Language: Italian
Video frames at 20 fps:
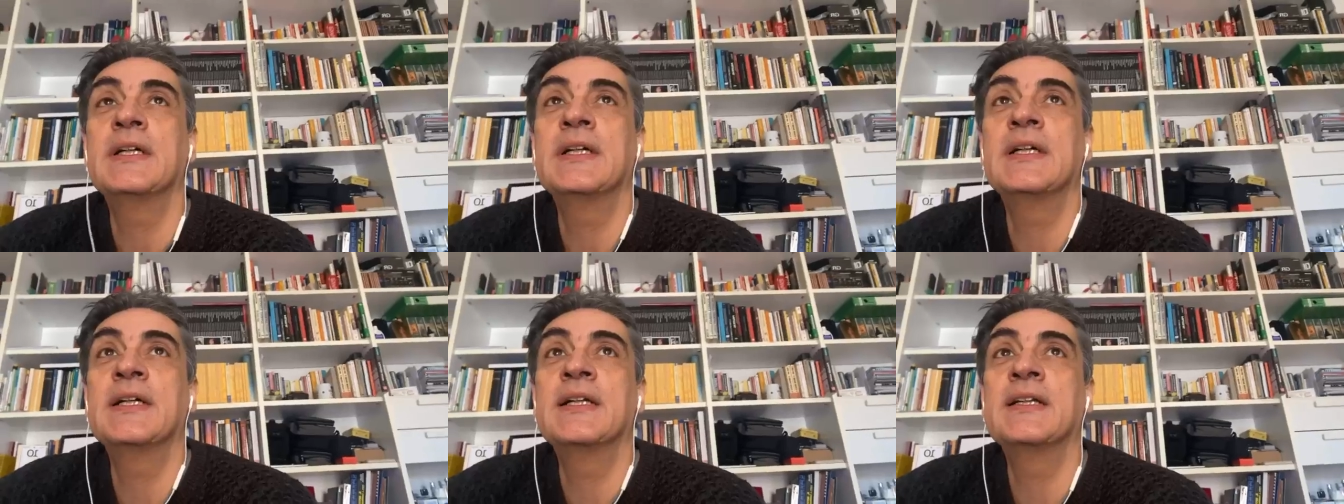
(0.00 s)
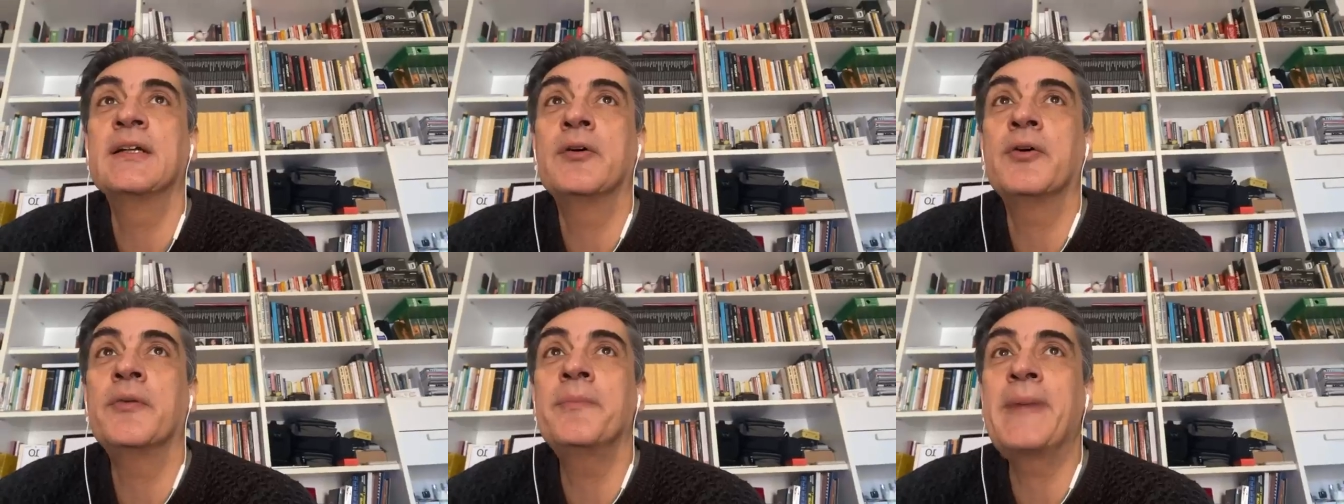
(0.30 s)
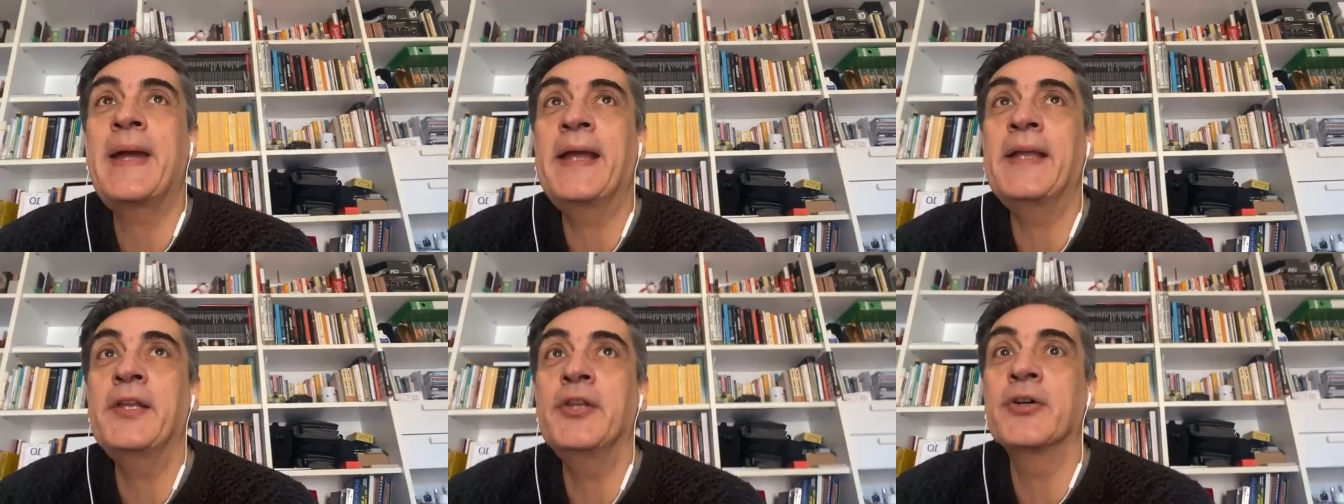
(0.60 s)
eh, o
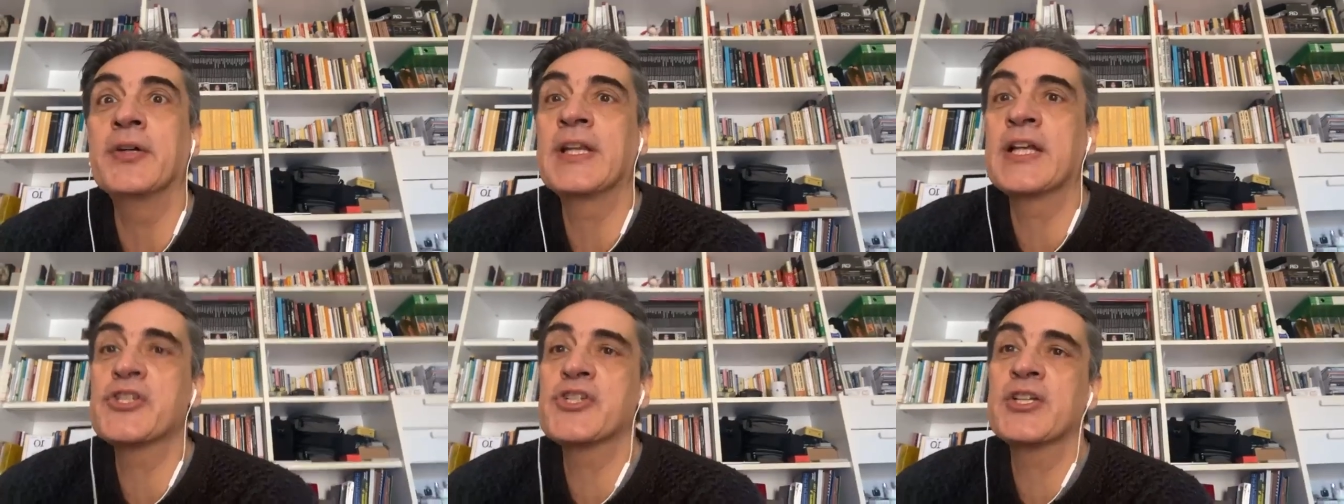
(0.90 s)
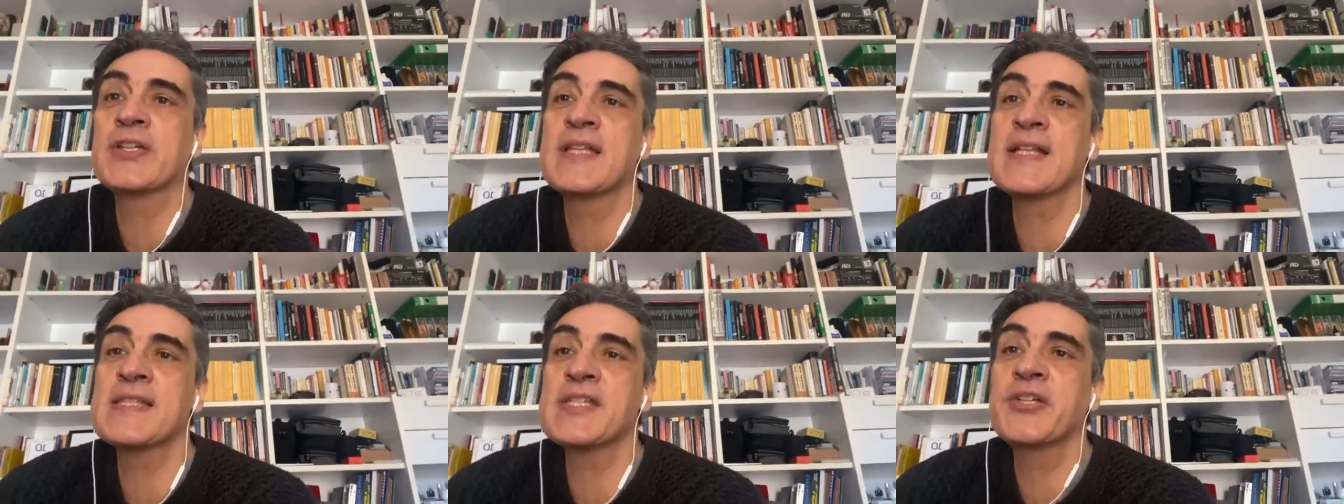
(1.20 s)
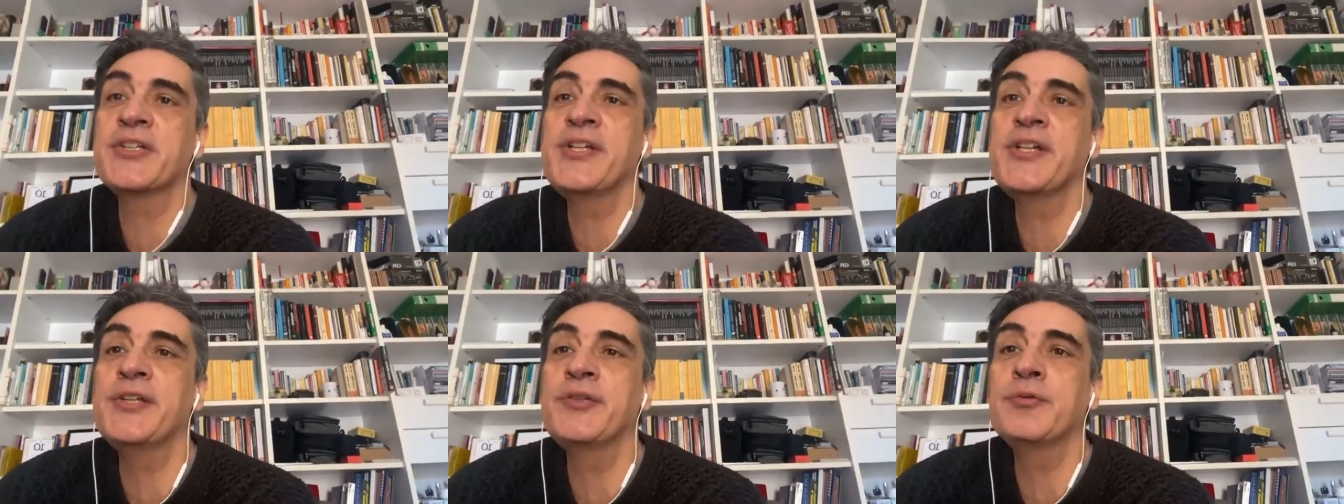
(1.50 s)
meglio,
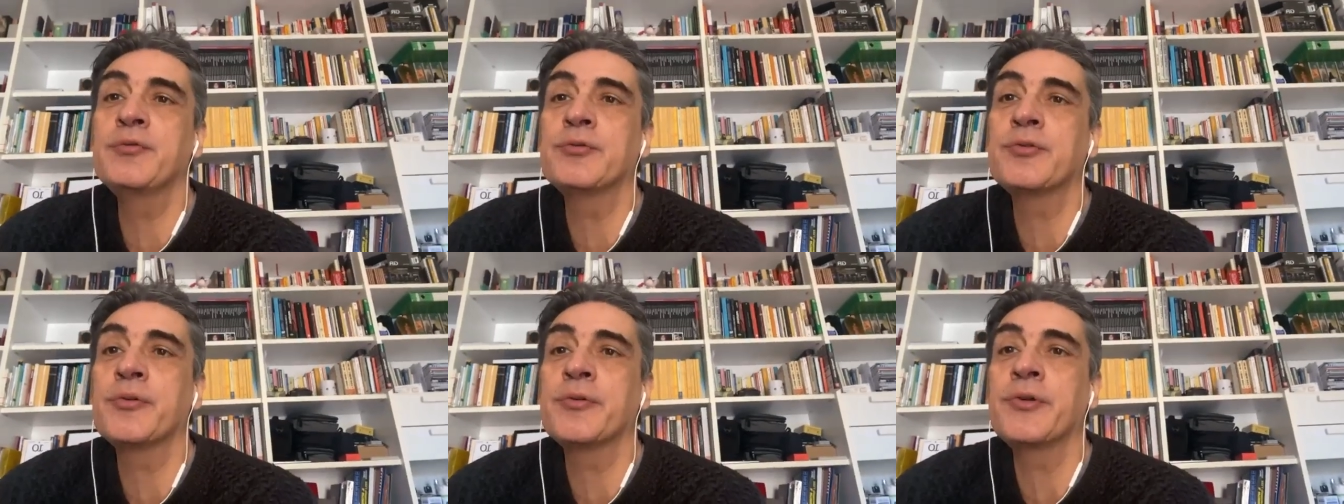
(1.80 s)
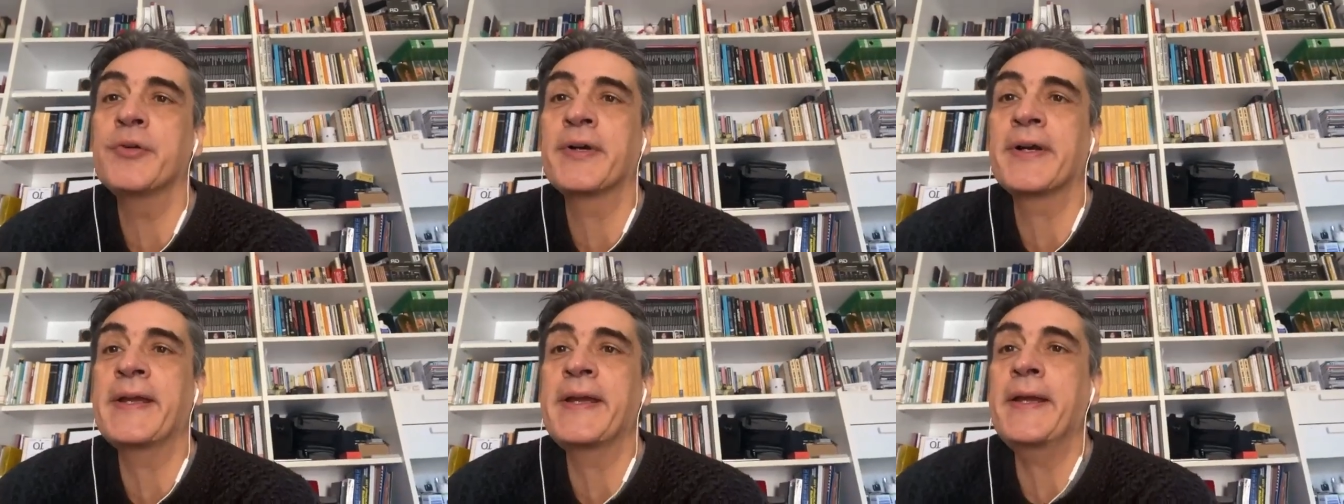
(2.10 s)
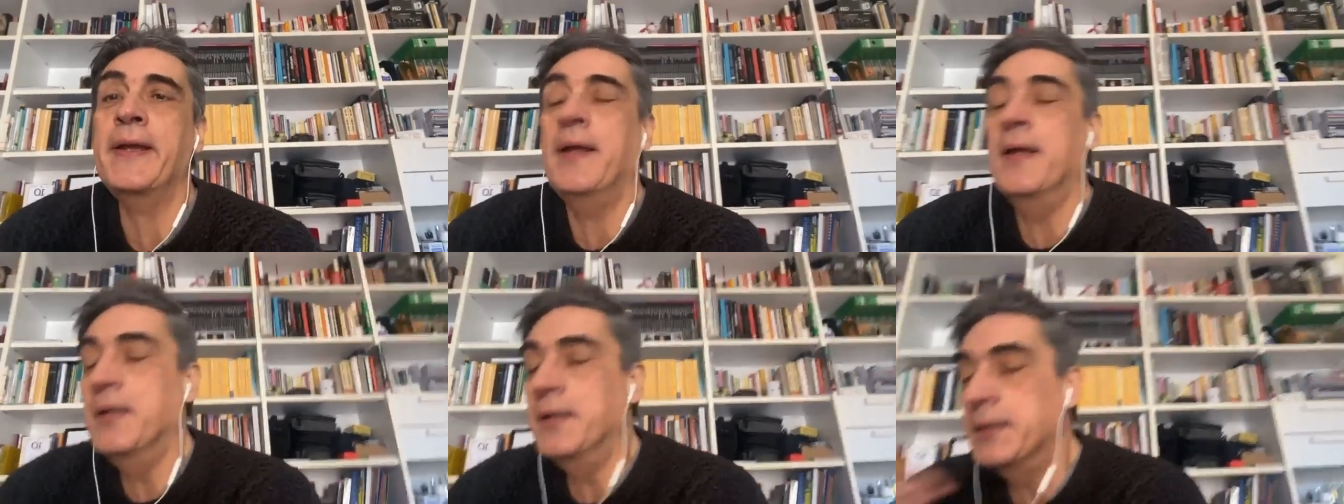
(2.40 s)
l'accettazione di tutto quello
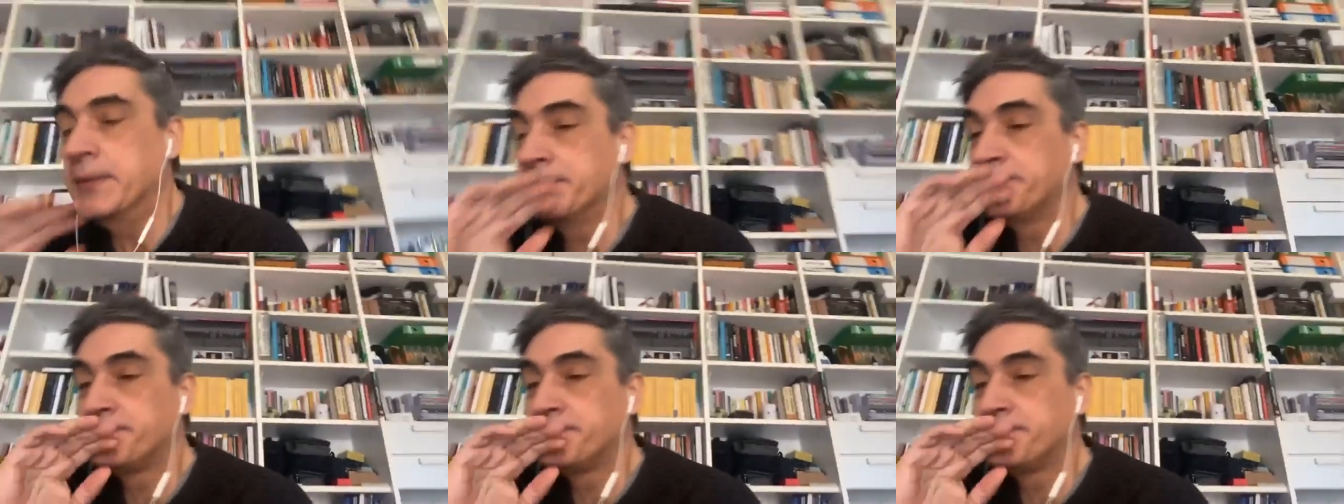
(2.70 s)
che,